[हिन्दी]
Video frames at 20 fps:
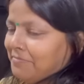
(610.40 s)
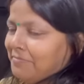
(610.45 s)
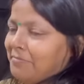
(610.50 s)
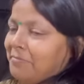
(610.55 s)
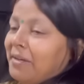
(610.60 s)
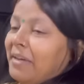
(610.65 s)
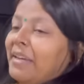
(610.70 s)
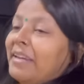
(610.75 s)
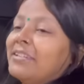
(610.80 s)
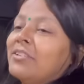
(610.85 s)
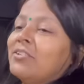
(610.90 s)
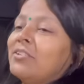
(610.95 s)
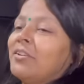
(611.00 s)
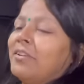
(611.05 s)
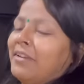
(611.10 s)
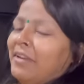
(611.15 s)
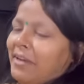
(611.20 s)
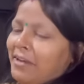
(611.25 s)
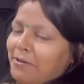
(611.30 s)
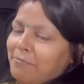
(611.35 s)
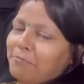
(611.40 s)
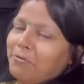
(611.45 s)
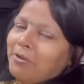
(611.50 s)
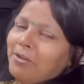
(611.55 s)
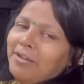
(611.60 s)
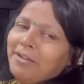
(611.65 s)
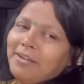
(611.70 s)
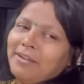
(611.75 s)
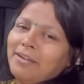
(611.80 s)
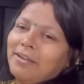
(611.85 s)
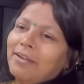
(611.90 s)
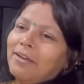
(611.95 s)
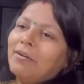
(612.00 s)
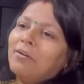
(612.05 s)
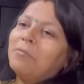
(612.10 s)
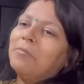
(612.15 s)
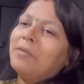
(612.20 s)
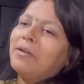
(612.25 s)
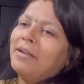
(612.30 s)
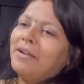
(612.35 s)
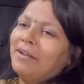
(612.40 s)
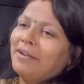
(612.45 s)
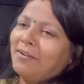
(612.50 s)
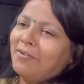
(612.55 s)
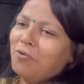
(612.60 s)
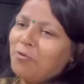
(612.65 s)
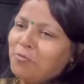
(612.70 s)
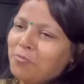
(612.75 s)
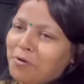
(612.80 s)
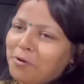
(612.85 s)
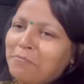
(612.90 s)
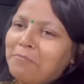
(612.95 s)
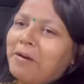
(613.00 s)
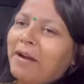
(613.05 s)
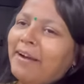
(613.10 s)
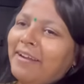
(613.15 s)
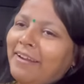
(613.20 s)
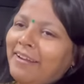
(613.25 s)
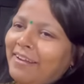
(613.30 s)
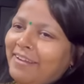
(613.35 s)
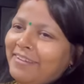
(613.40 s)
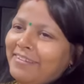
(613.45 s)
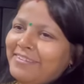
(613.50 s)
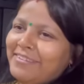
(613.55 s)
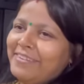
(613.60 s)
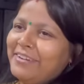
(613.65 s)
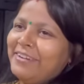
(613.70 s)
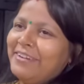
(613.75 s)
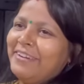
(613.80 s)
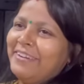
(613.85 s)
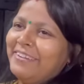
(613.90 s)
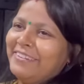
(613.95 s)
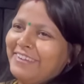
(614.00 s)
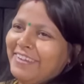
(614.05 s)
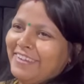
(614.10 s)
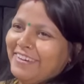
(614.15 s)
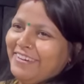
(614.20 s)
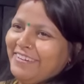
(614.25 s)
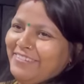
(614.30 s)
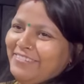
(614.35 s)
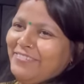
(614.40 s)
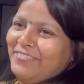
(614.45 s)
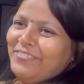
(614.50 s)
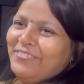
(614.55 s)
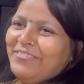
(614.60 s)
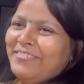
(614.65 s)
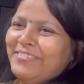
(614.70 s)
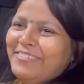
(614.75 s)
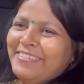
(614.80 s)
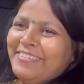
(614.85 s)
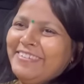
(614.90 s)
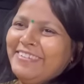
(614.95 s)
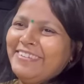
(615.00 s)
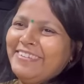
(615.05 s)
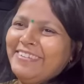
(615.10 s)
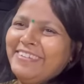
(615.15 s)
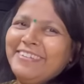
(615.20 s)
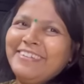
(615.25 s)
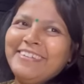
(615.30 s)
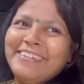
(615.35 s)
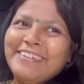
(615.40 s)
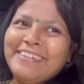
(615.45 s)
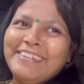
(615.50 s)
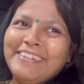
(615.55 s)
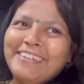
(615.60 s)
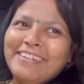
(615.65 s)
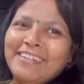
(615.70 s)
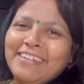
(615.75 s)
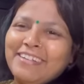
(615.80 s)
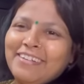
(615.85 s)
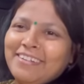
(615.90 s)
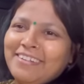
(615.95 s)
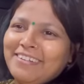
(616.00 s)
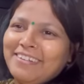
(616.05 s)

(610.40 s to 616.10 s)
मेरे से तो यही बोली कि हाँ, मेरा होमवर्क बाकी है इसलिए नहीं जा रही कितनी झूठ बोल रही है मेरी